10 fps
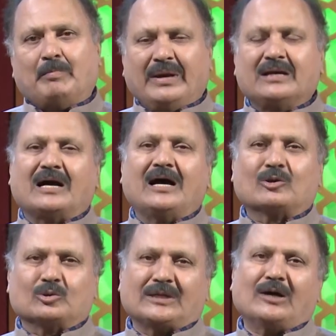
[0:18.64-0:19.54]
मैं कहाँ
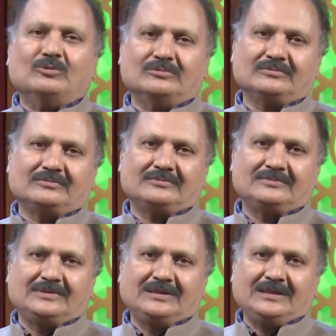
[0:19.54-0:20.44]
रुकता हूँ
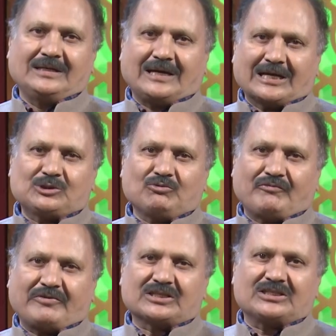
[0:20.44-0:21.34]
अर्श व
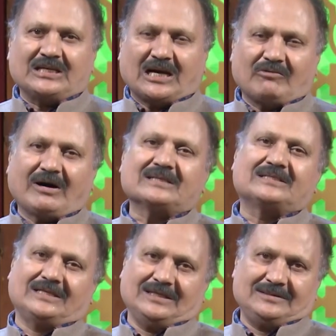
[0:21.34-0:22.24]
फर्श की आवाज़
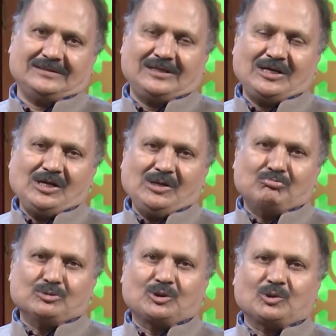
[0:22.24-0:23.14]
से
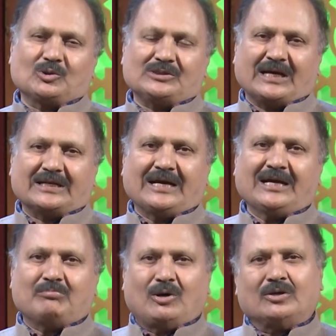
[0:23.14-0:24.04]
मुझको तो जाना
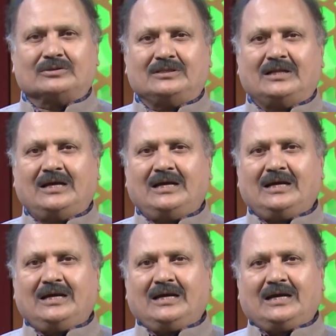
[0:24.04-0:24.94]
है बहुत
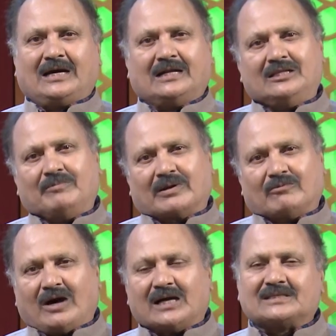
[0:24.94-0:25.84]
हद
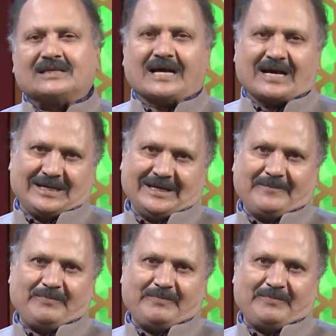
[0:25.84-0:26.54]
परवास से आगे